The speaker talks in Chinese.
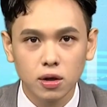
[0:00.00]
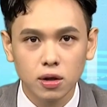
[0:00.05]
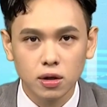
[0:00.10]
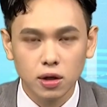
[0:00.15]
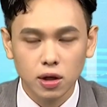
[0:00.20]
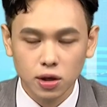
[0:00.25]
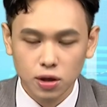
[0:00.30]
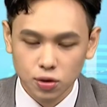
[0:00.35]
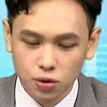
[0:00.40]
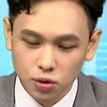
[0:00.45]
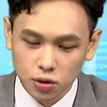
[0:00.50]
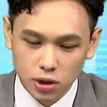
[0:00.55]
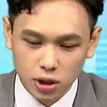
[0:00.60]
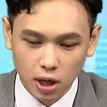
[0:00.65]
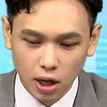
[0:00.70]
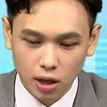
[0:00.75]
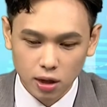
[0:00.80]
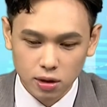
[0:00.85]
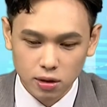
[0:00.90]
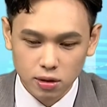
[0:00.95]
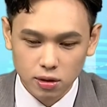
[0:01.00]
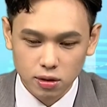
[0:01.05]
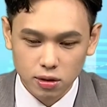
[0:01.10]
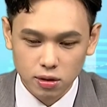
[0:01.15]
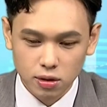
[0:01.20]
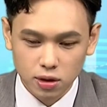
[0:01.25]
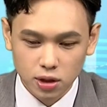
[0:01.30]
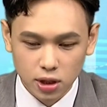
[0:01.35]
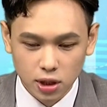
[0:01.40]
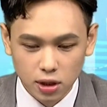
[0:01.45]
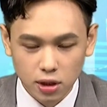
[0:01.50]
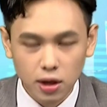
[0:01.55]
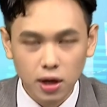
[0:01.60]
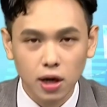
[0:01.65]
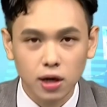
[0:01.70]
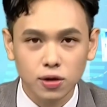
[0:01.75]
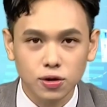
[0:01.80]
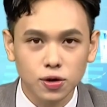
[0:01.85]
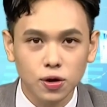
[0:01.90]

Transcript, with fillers: 那你去想，前两